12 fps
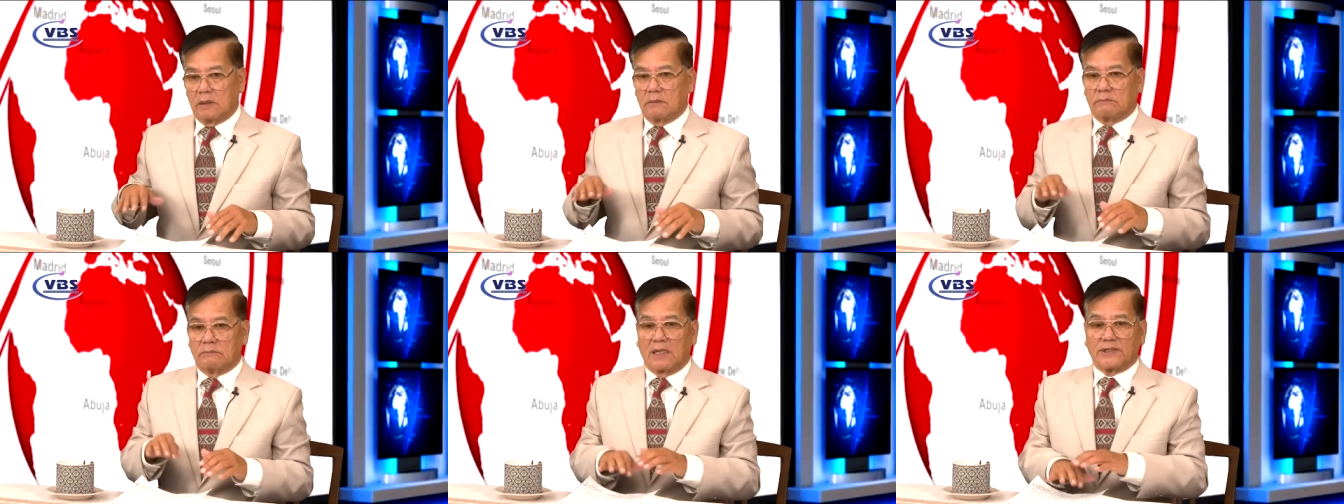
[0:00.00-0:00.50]

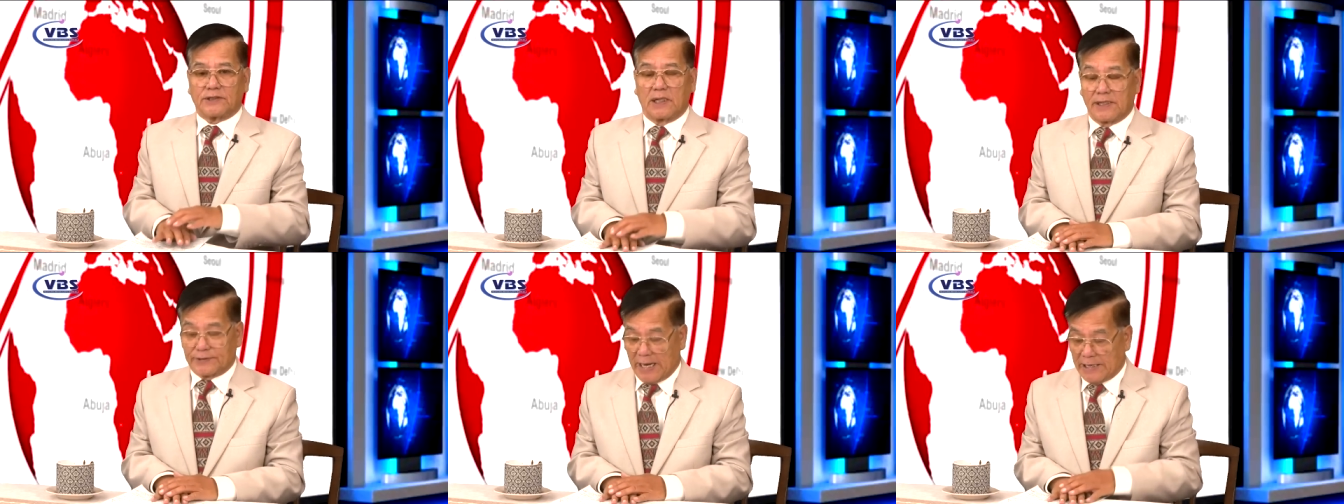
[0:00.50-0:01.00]
Bằng chứng
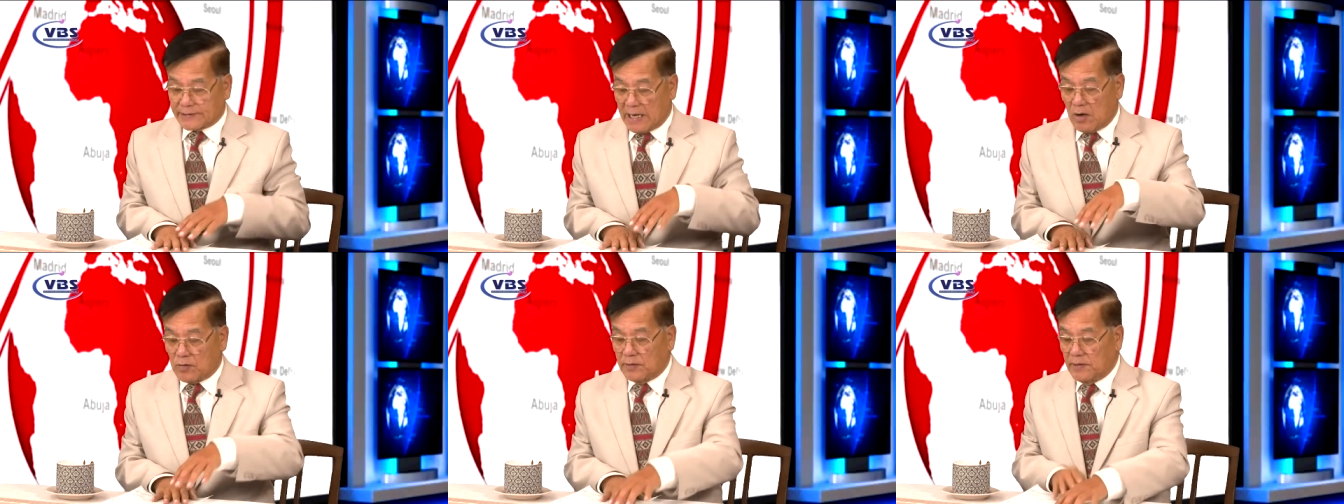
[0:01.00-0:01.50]
là tại
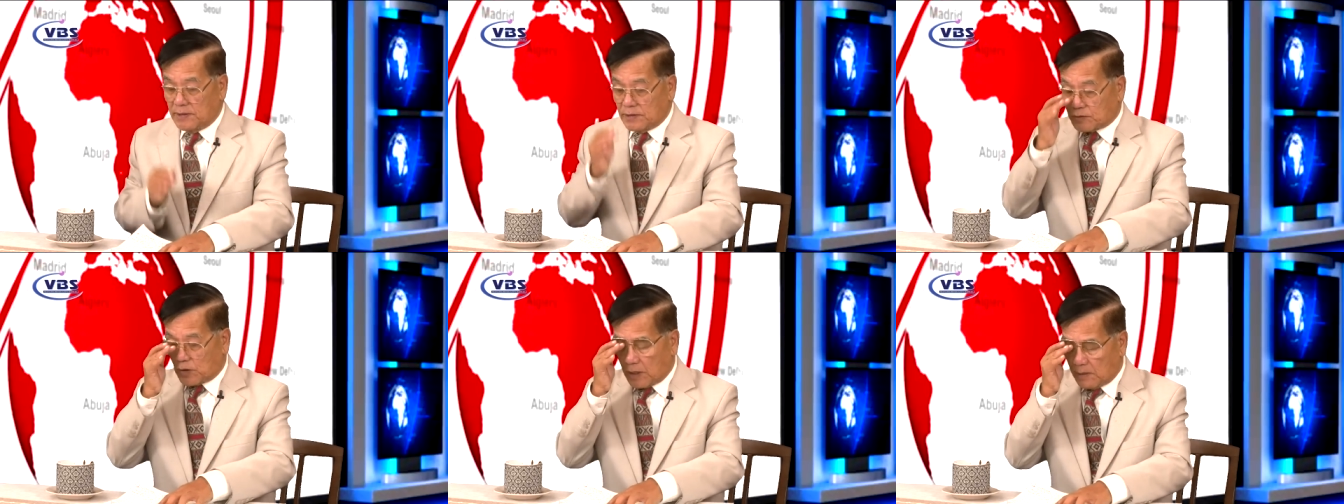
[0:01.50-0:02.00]
sao
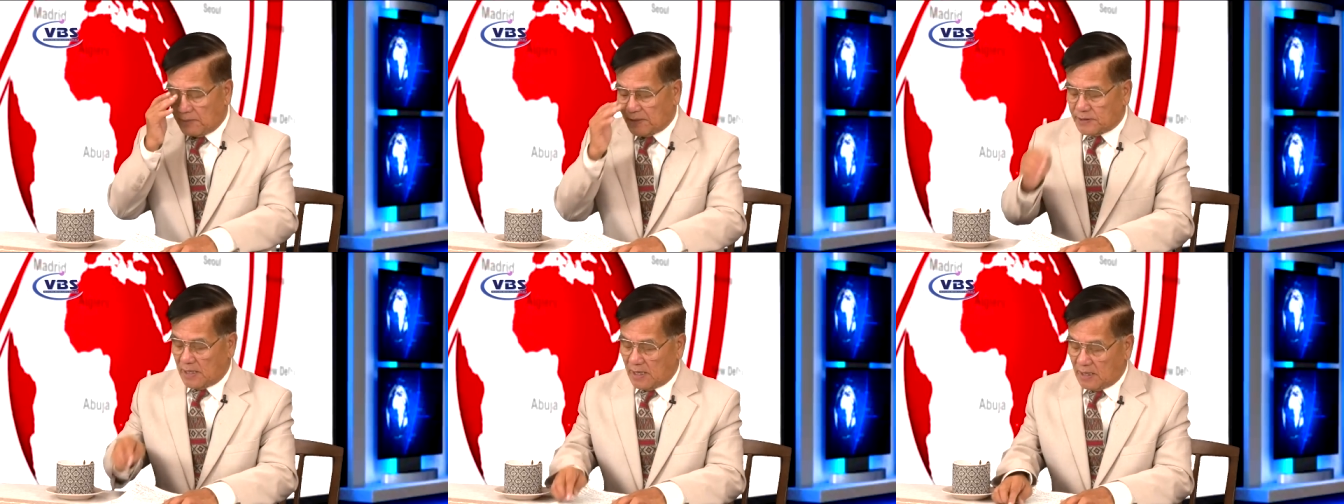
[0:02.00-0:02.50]
cho đến bây
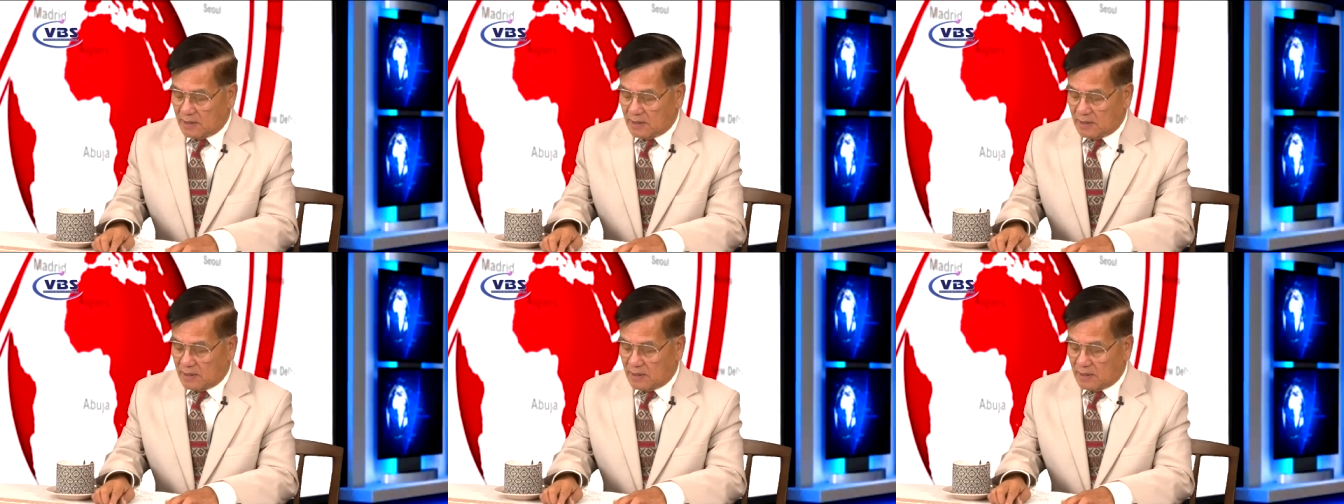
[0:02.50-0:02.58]
giờ